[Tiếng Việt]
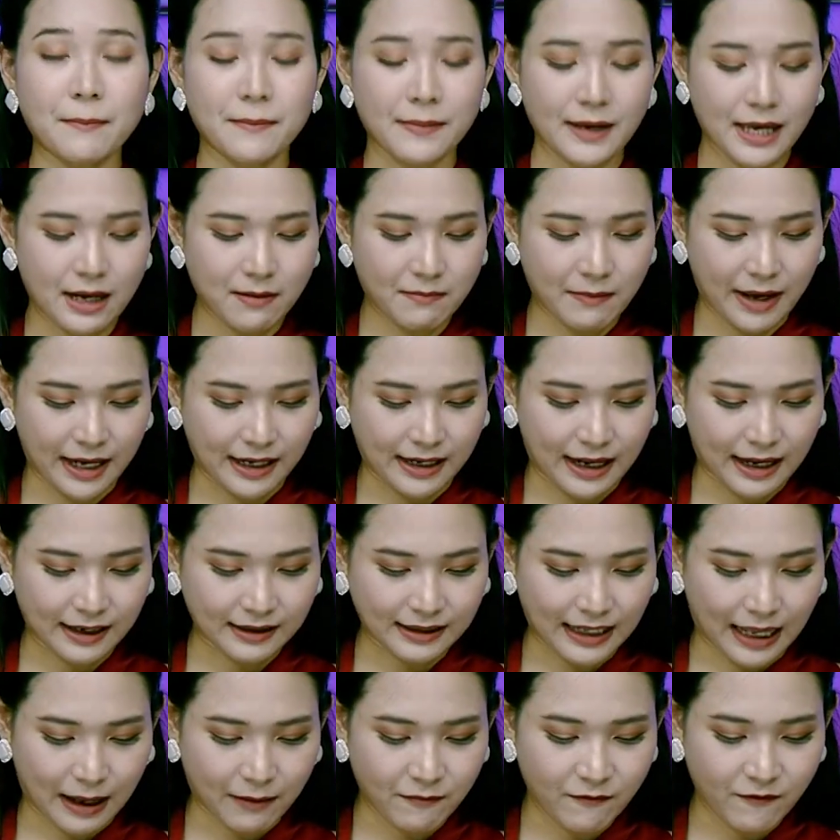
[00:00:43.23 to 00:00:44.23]
cách mạng tháng
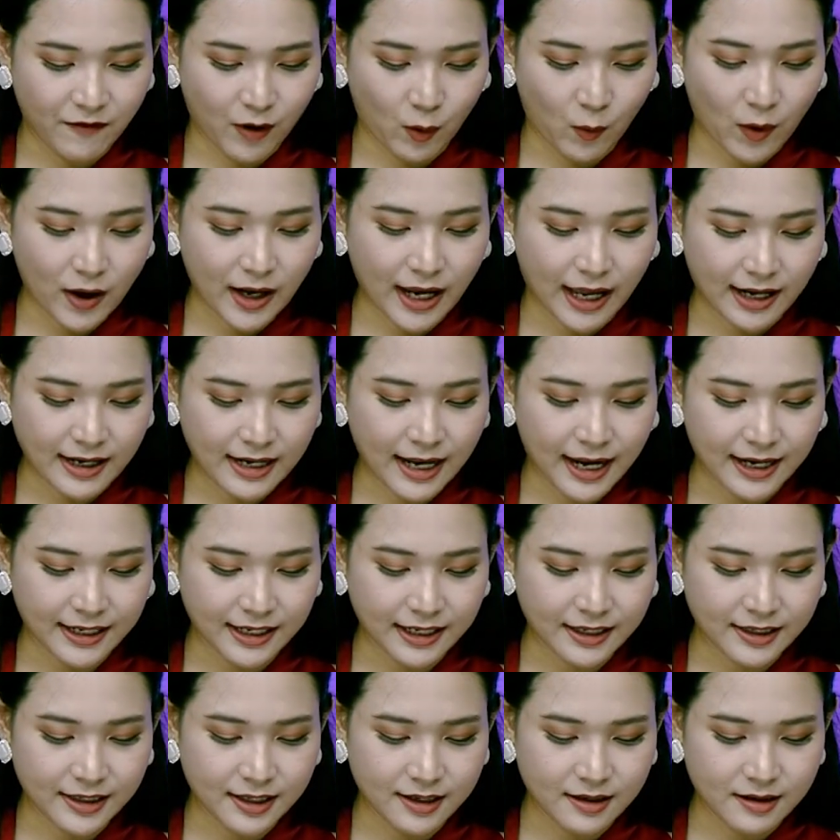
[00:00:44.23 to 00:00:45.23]
8 và Quốc khánh 2 tháng
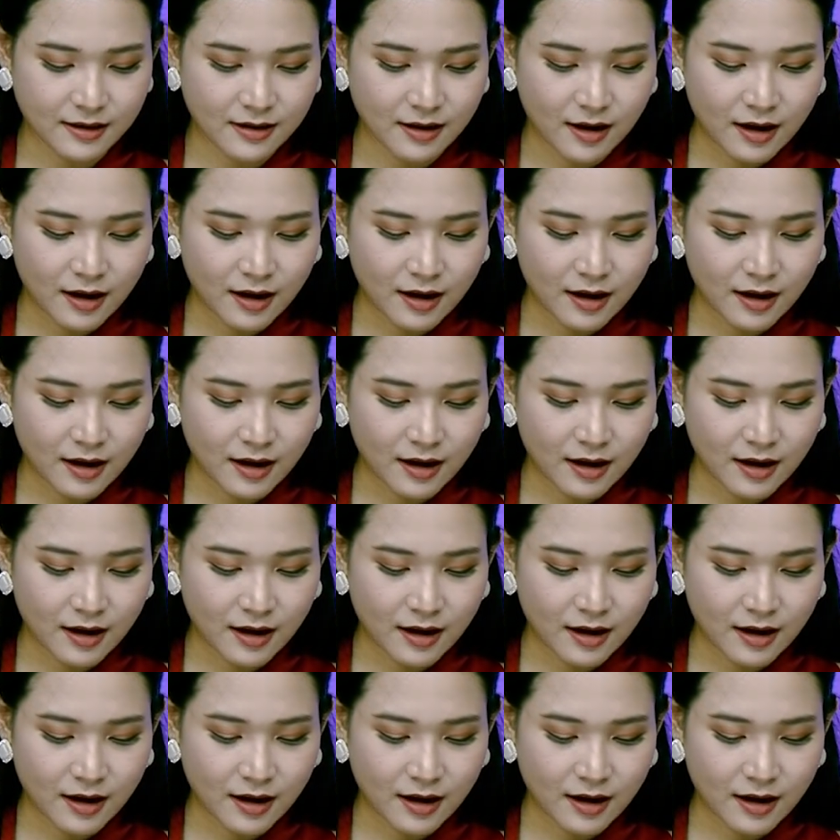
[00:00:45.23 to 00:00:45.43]
9,